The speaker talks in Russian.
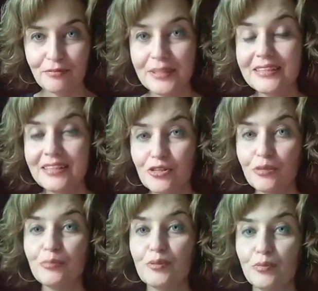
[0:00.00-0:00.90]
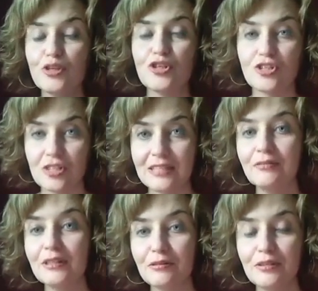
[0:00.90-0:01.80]
в мире должно быть больше
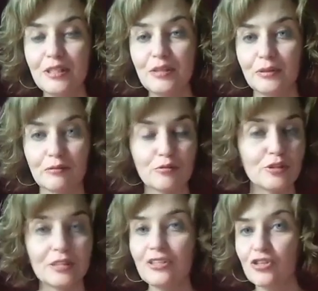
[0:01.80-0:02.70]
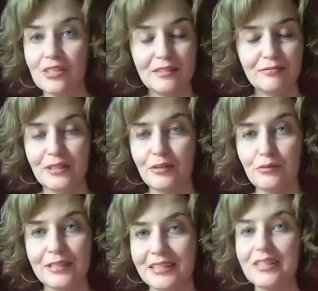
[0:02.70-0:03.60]
счастливых людей, потому что несчастливые
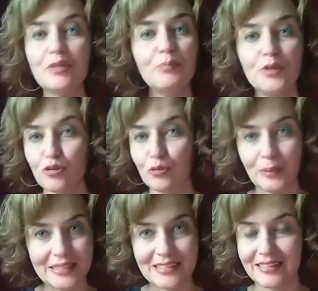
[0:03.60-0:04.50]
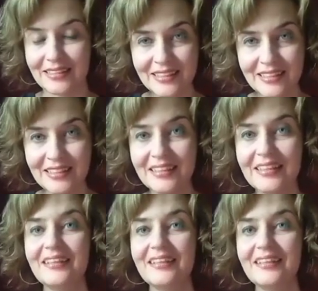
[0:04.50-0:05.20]
люди, они не пишут полезные книги,